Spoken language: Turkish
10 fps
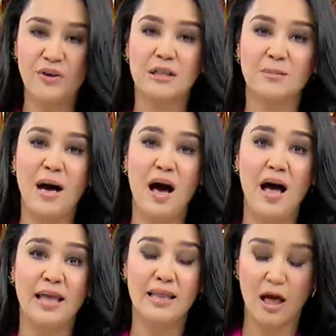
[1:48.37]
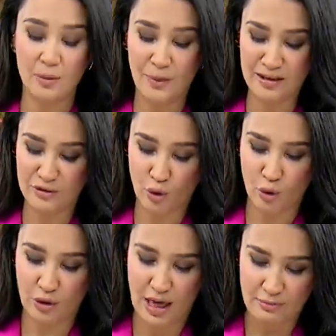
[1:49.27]
Fatma Nalbant
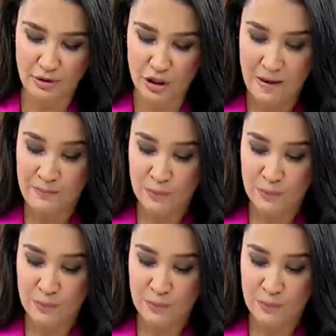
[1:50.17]
göndermiş.